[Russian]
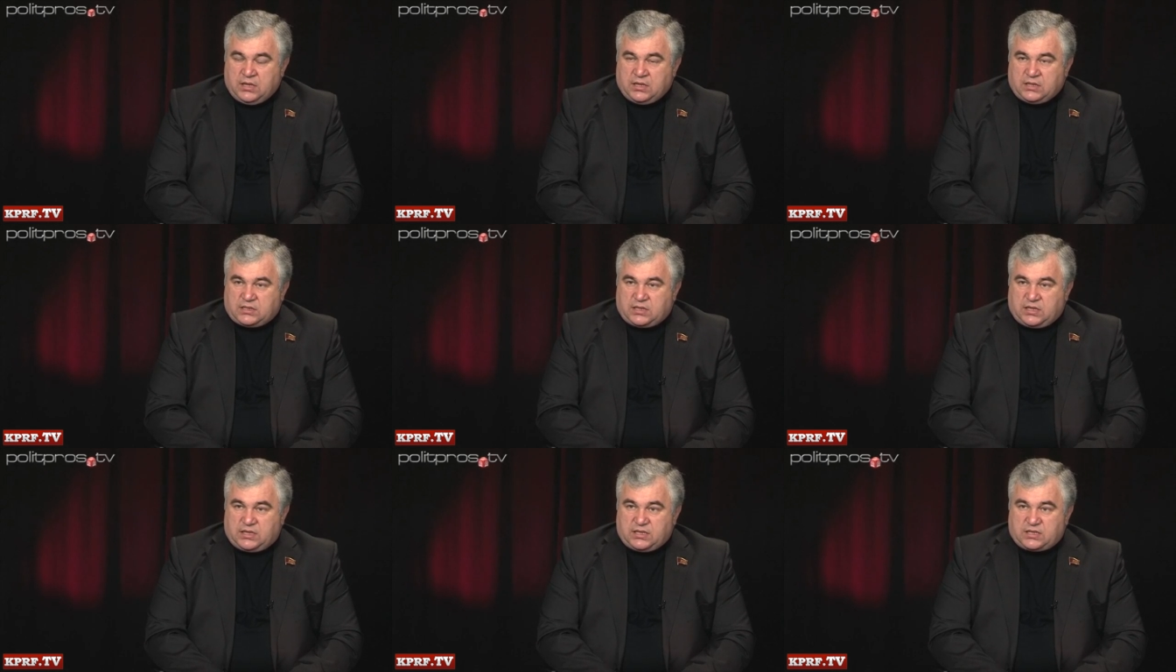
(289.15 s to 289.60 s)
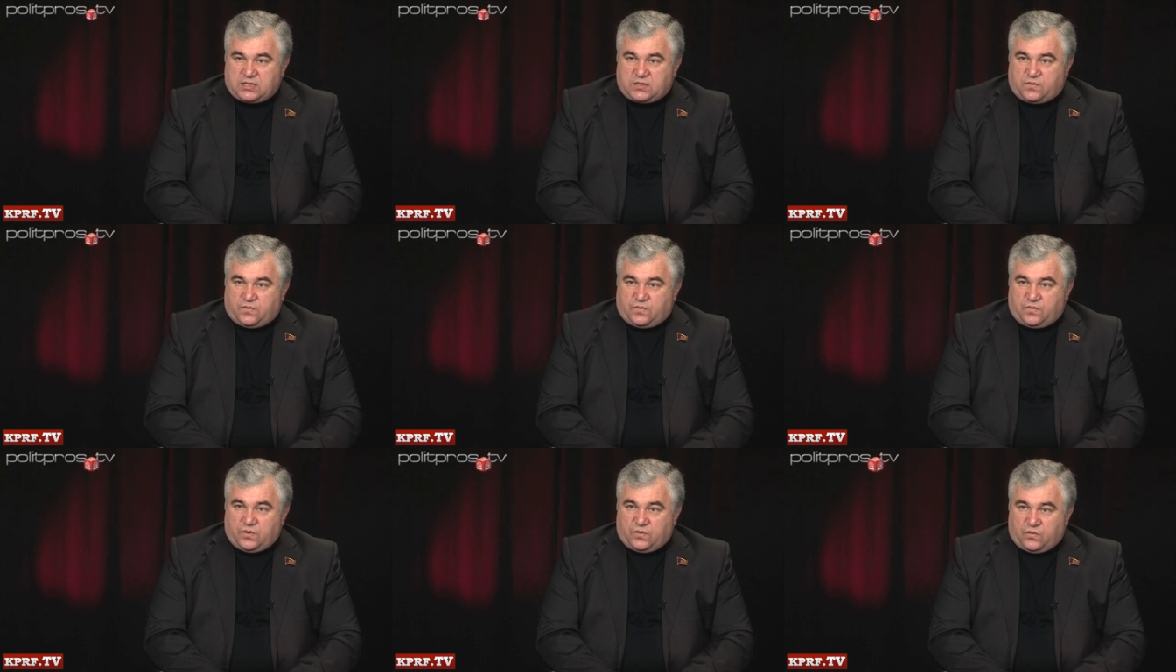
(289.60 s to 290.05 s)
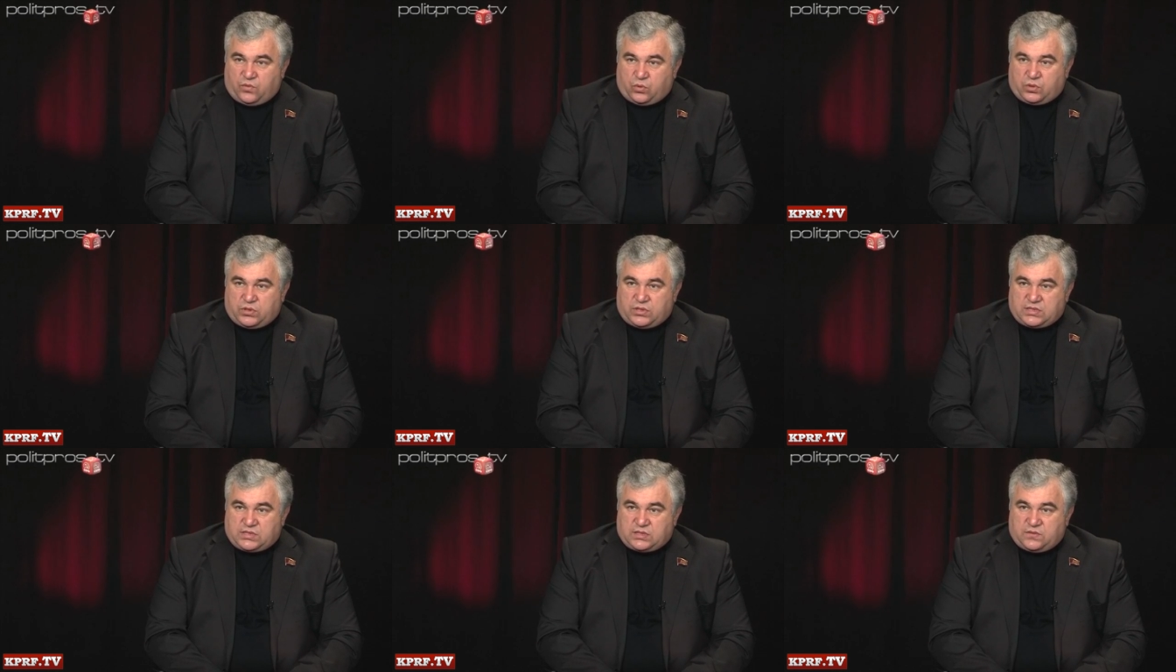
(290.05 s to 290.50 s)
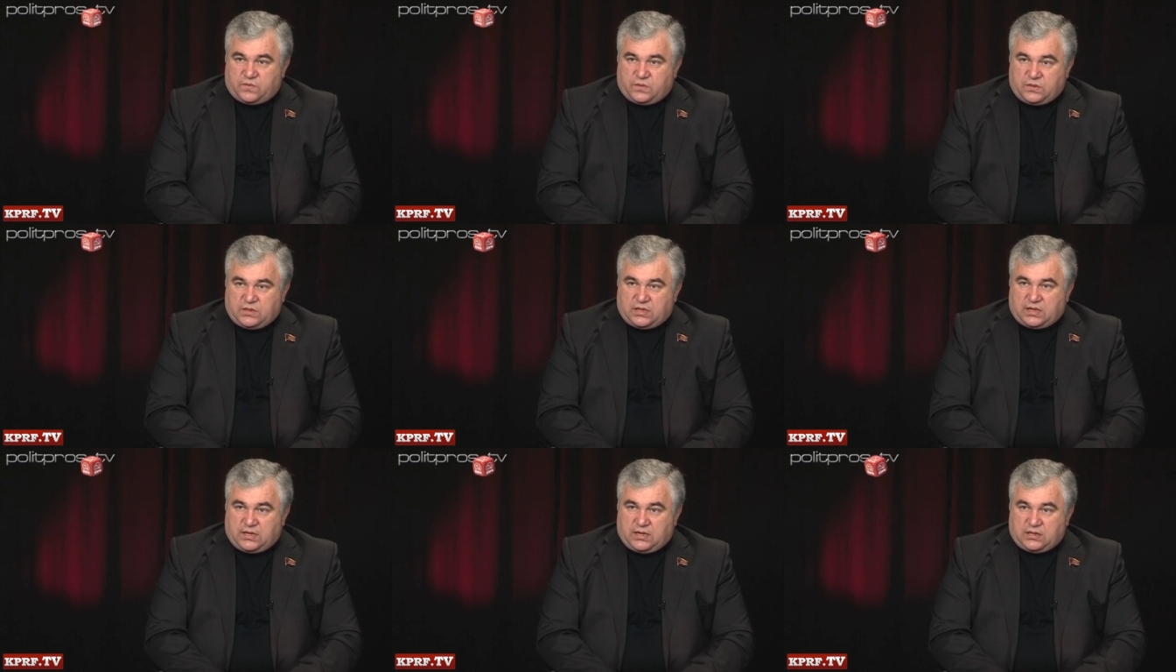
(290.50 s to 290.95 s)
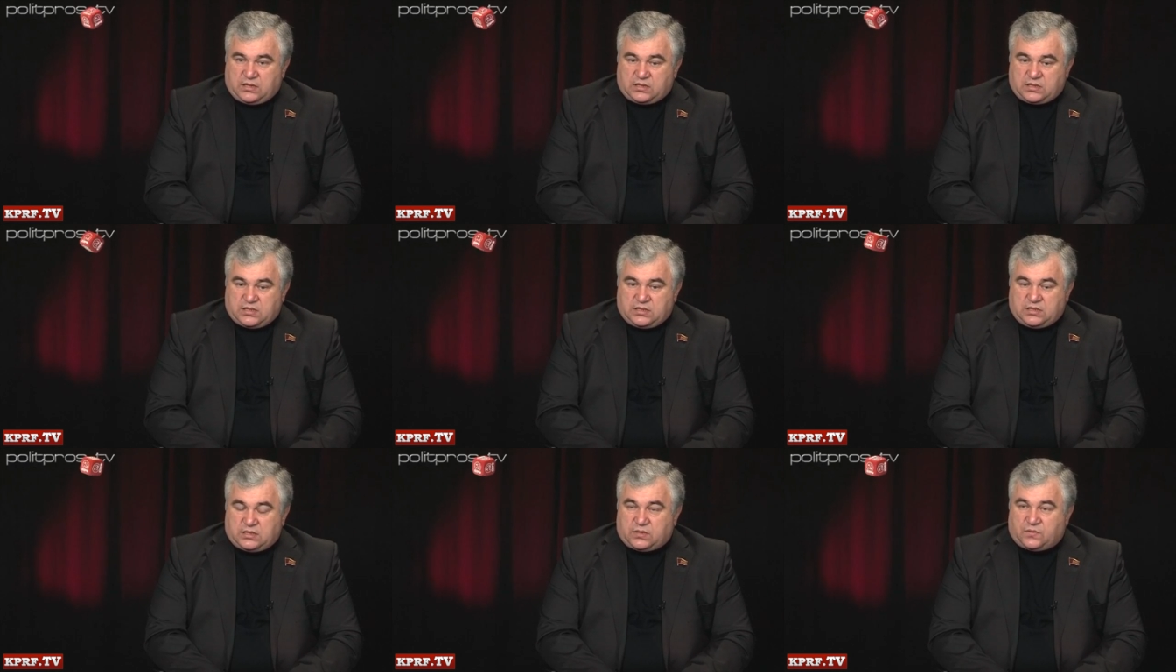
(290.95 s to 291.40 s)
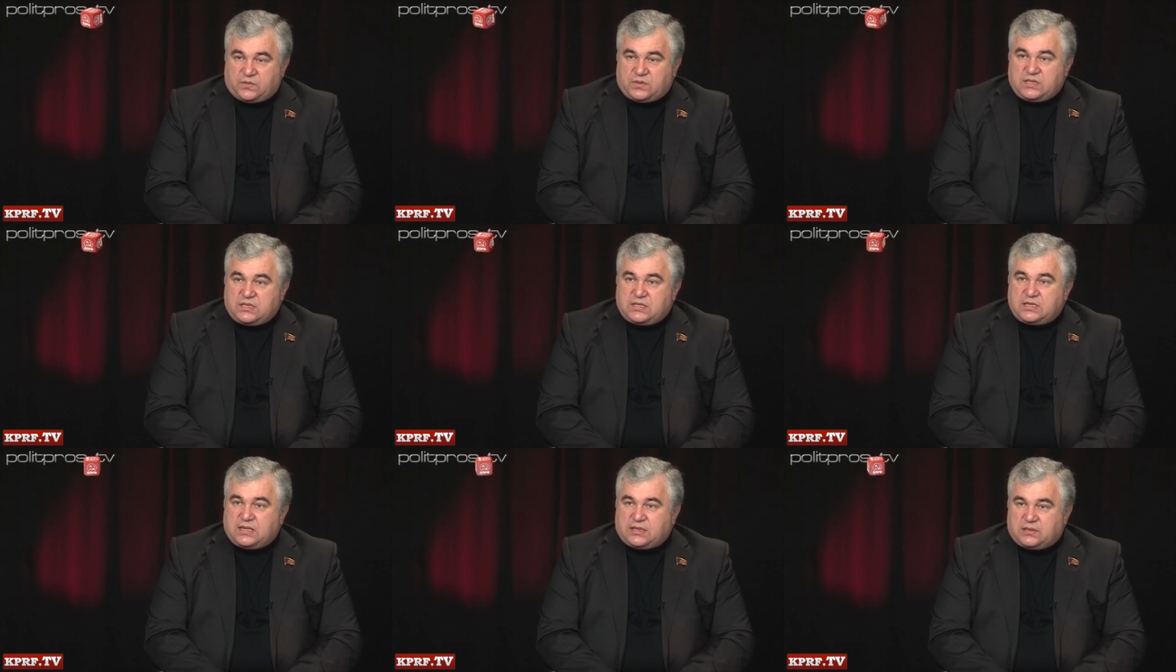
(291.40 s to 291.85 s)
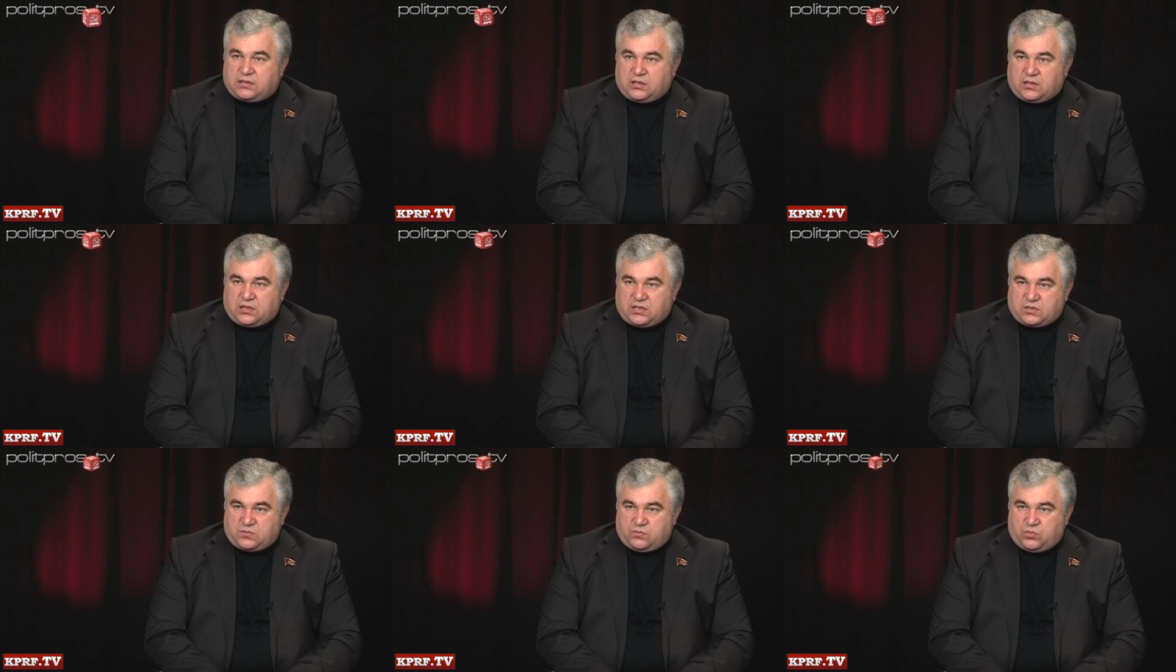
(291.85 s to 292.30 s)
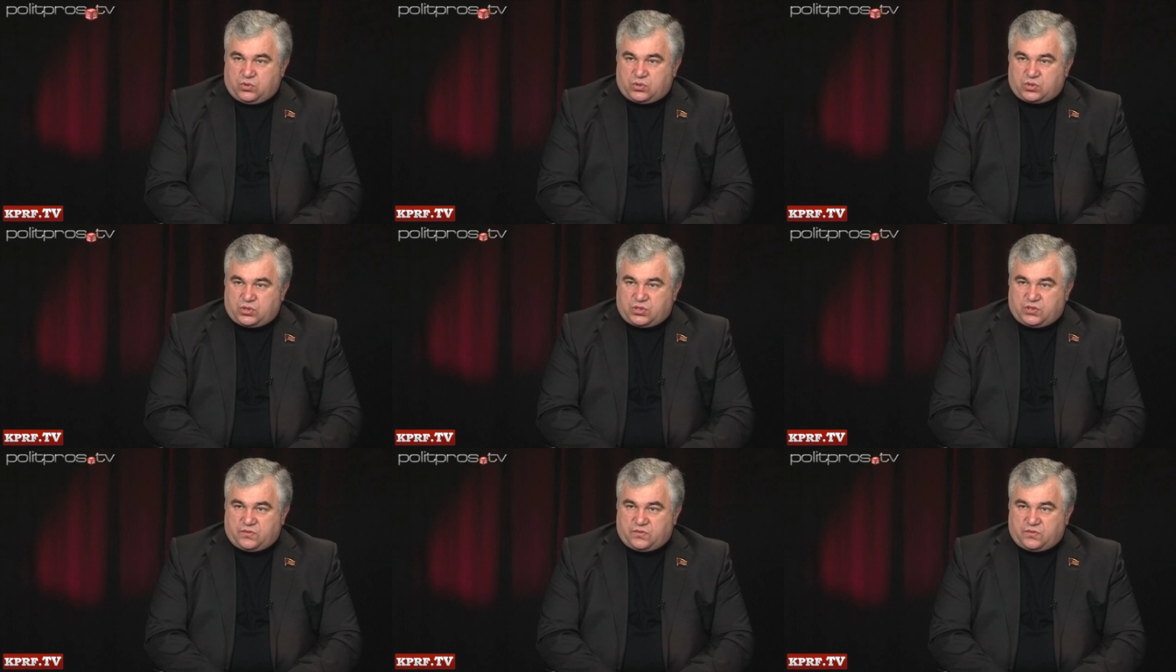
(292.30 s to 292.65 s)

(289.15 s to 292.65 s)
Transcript: средств выводится в федеральный центр в десятки раз больше,